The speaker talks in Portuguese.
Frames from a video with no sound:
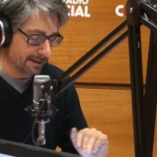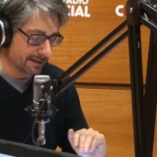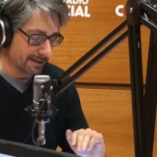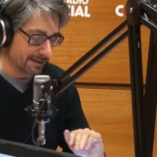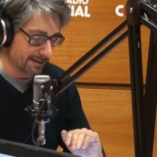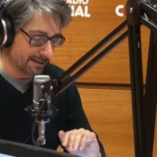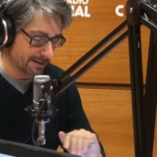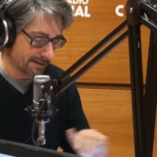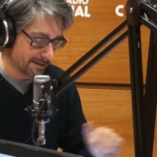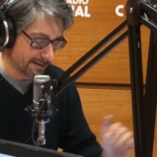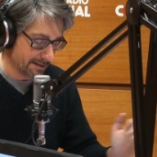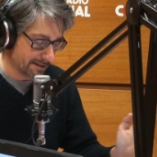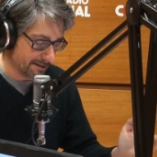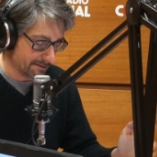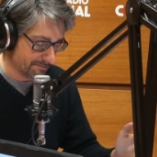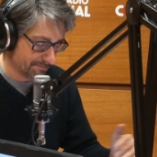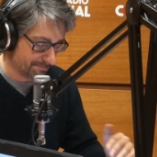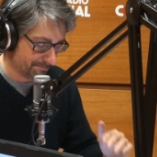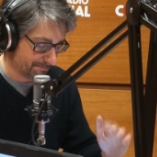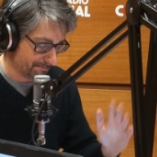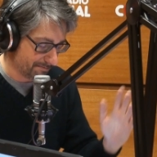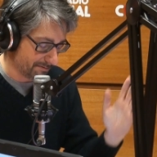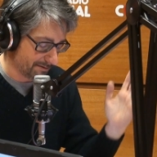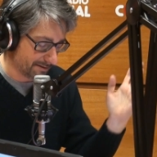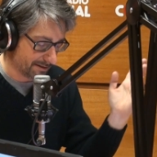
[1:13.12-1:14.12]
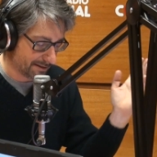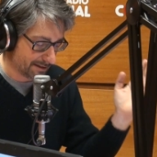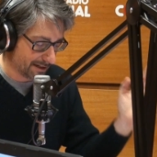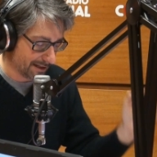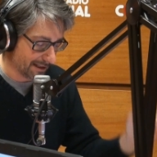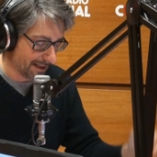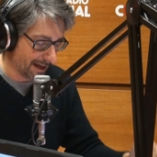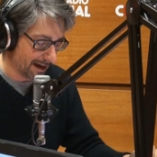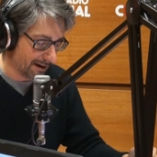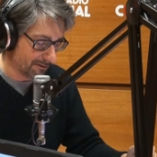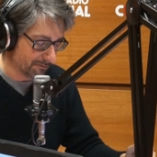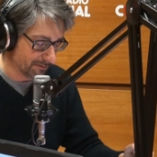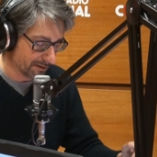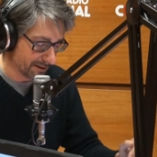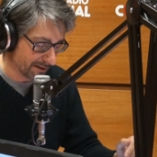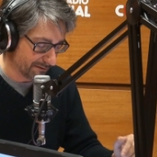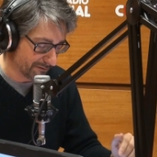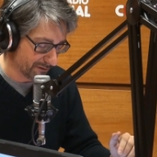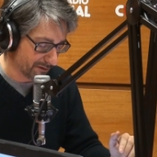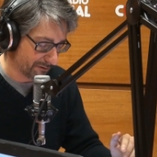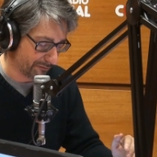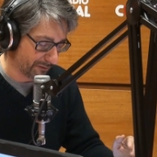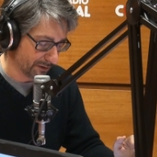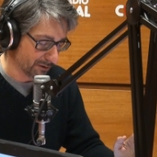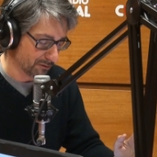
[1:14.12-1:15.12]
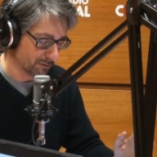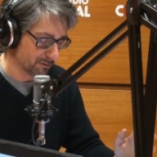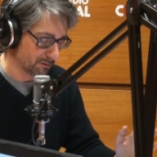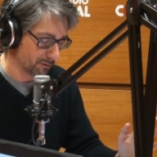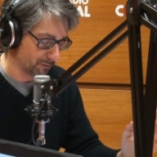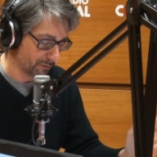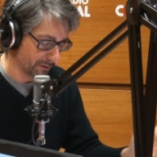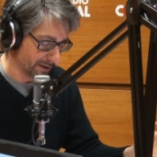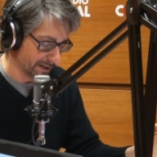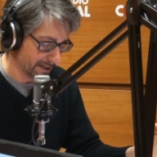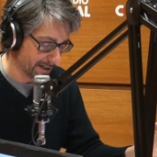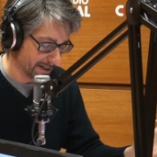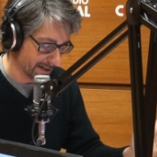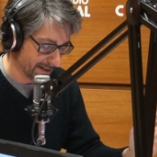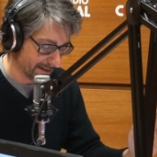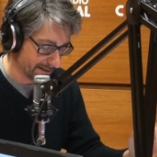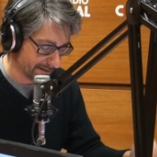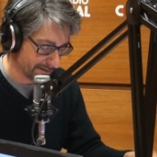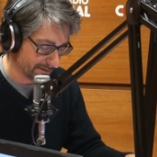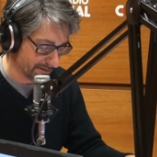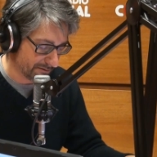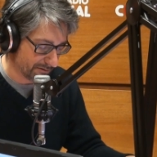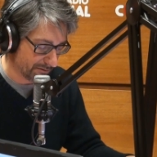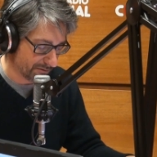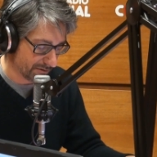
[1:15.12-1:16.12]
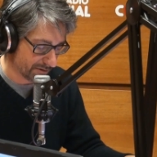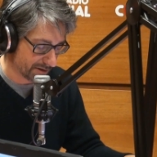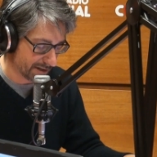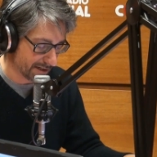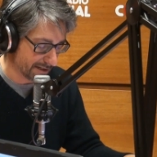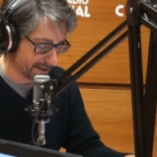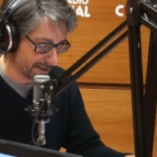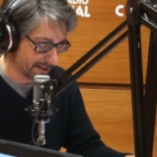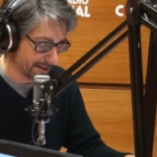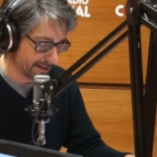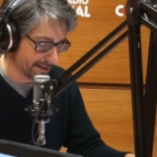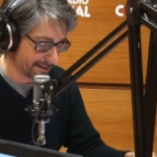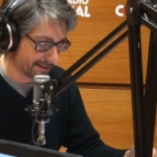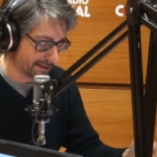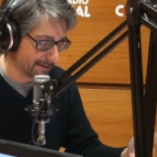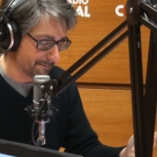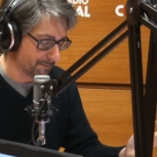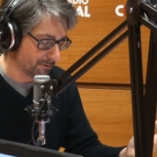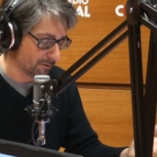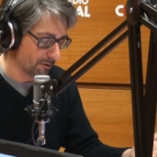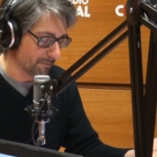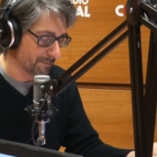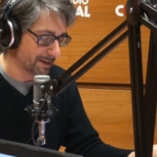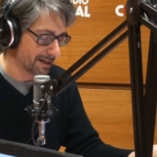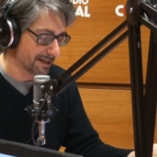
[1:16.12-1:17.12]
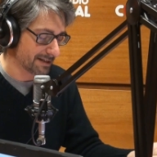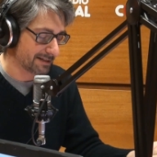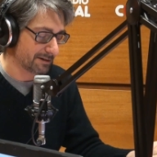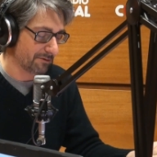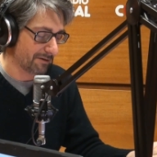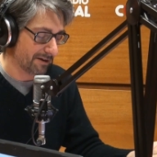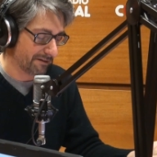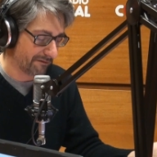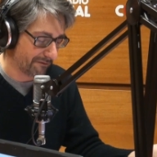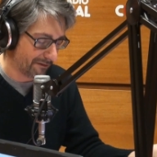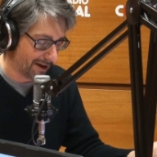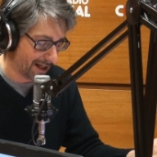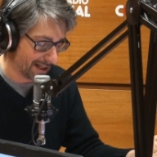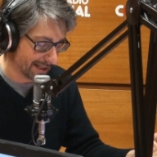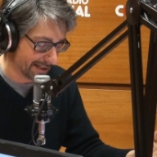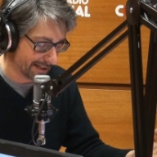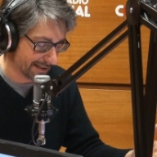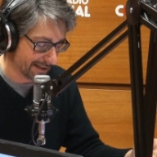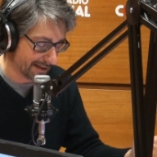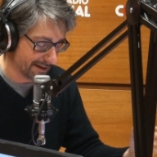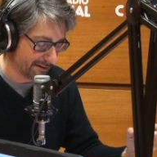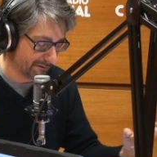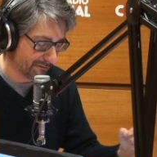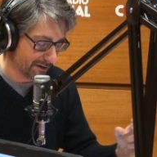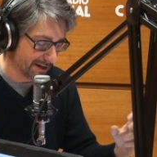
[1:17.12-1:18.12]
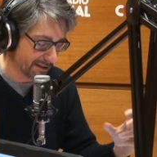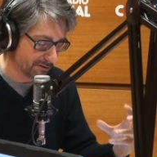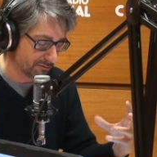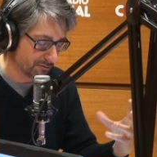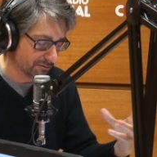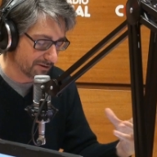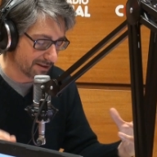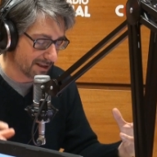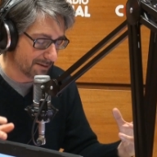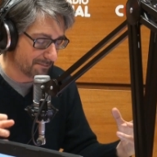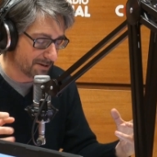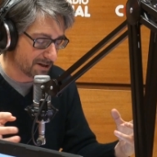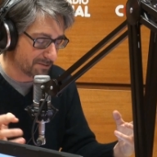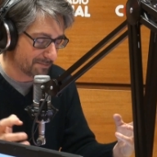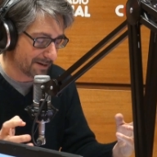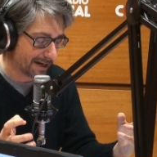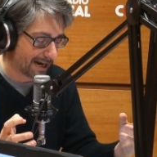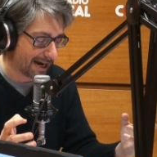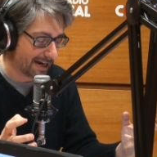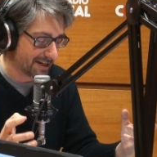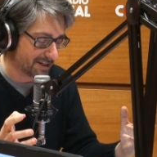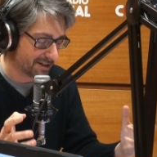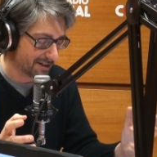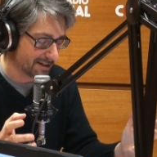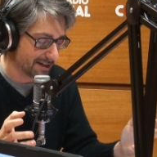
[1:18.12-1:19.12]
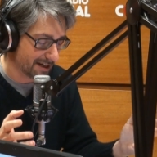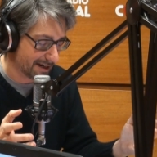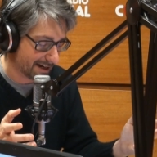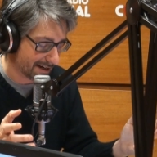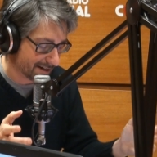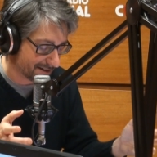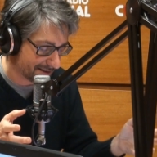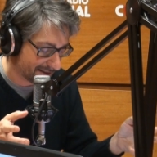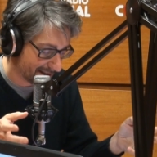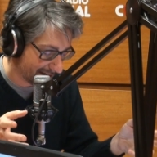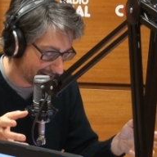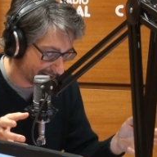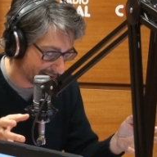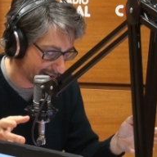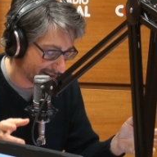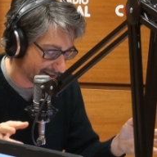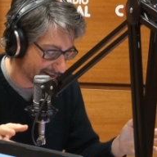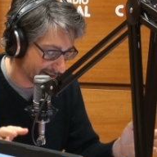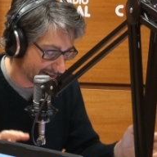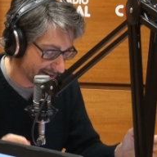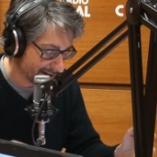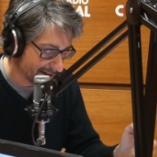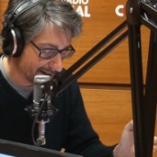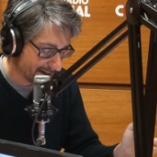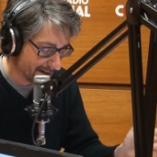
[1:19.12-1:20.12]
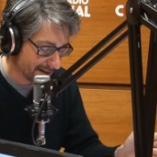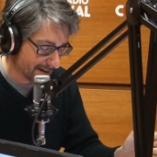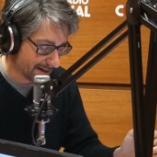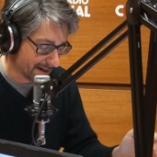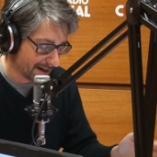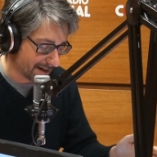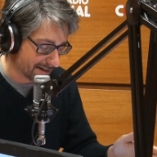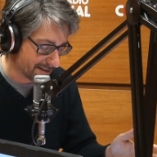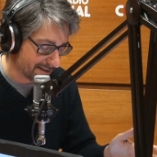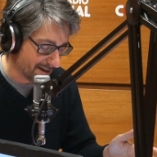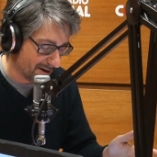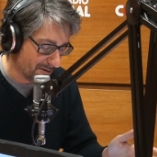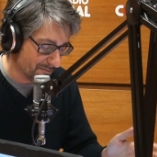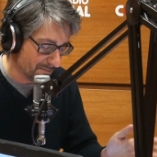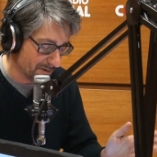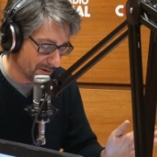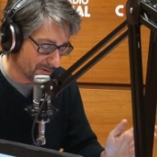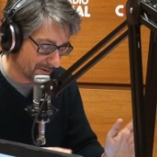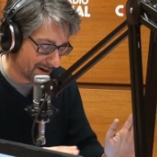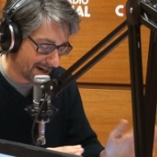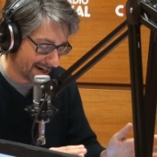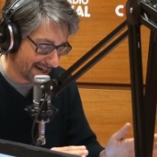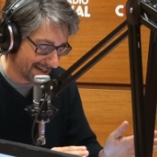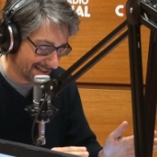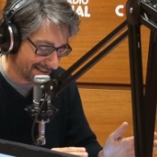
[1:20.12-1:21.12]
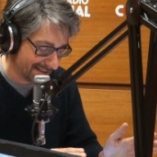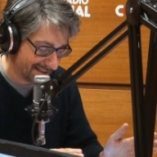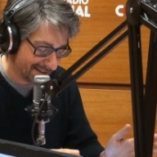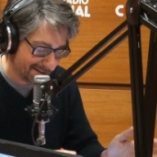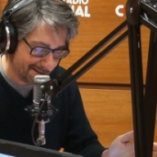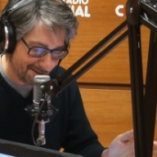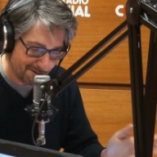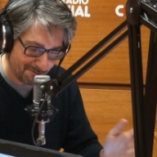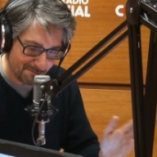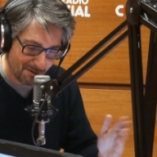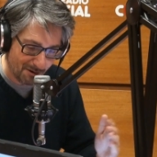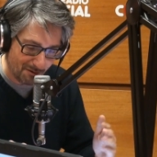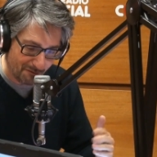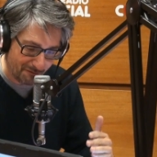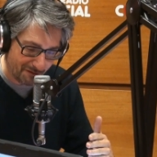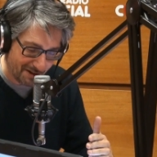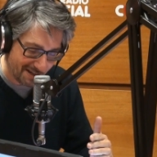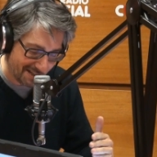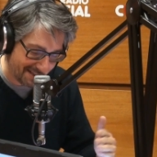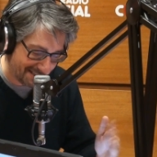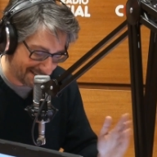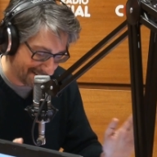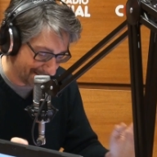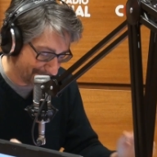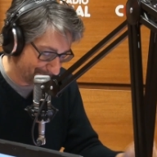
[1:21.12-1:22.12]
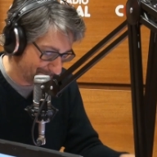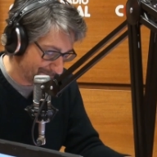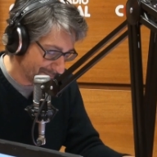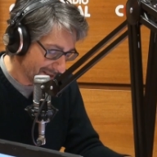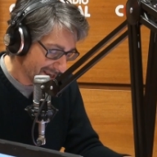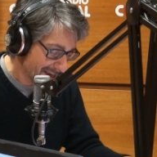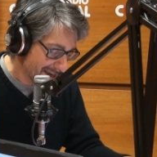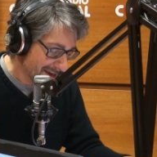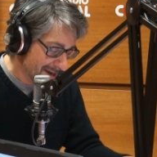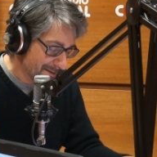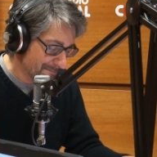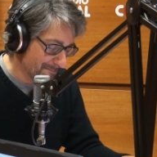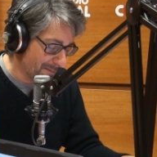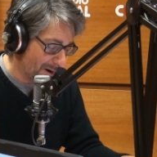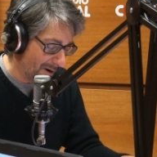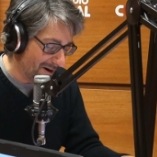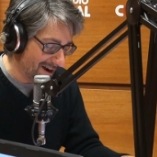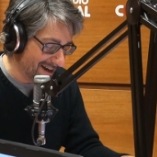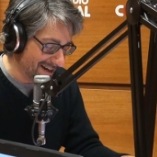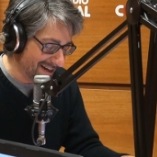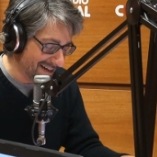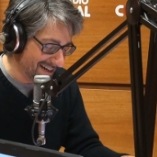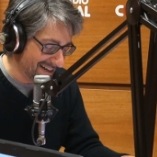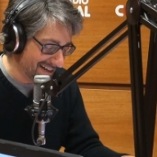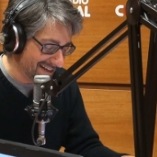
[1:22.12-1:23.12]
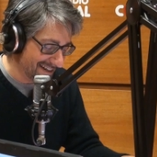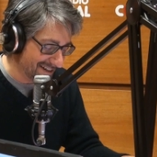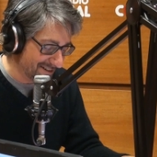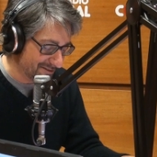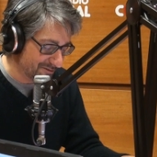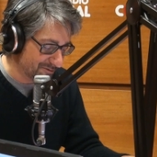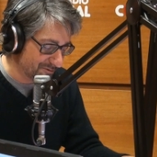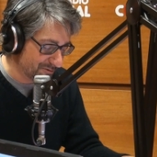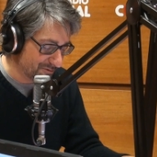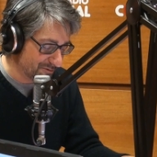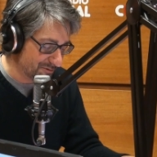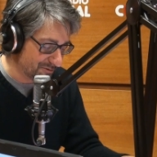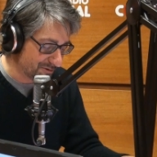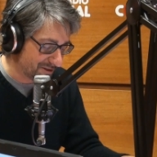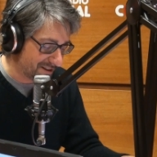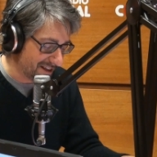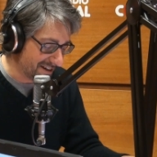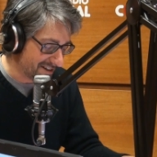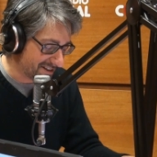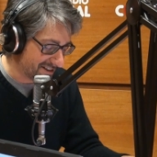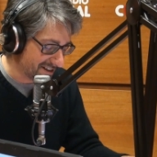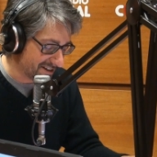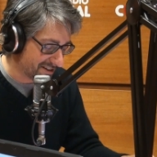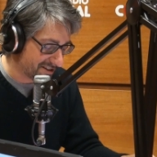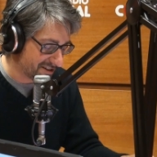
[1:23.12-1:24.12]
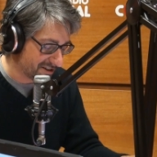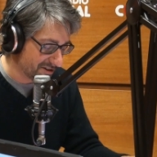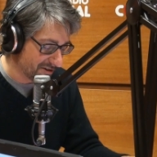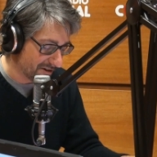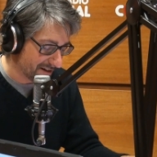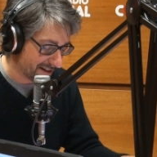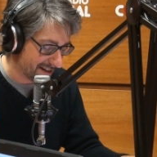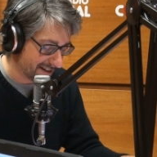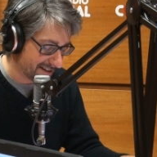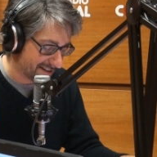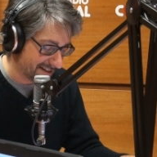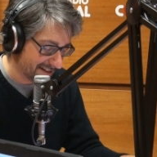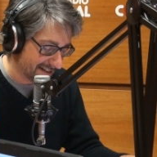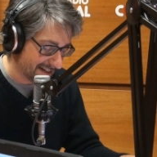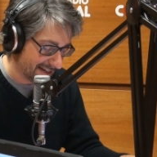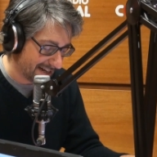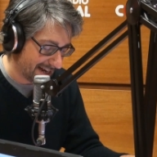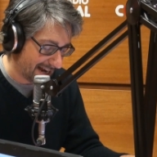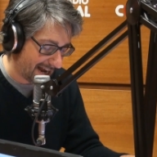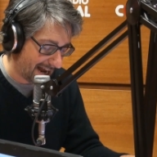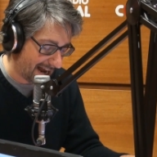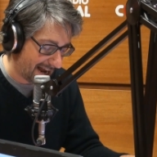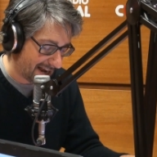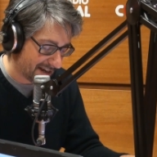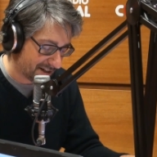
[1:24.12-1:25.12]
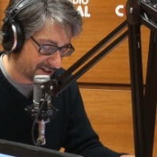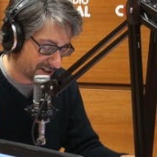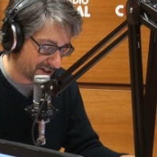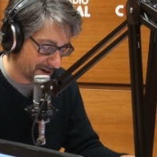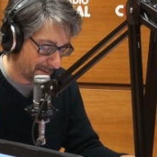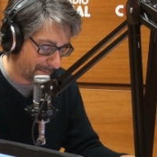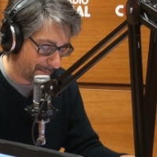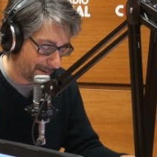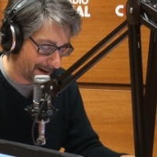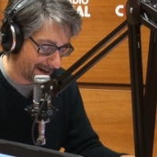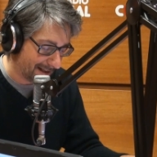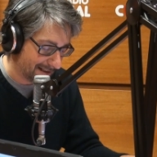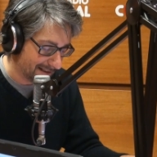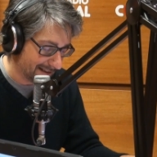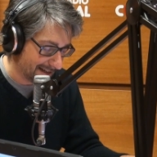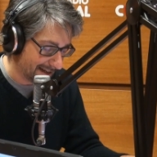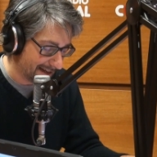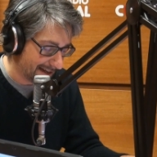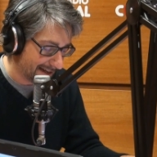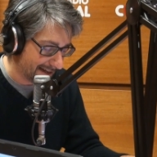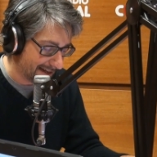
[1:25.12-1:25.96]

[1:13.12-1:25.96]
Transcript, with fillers: e, sei lá, um livro de filosofia. Hoje em dia esse tipo de combinação é válida e vem tudo na mesma caixinha castanha. Cá está o meu Kant e o meu Witt. Bom, uh, o, o, texto deste senhor que assina A Chapéu uh,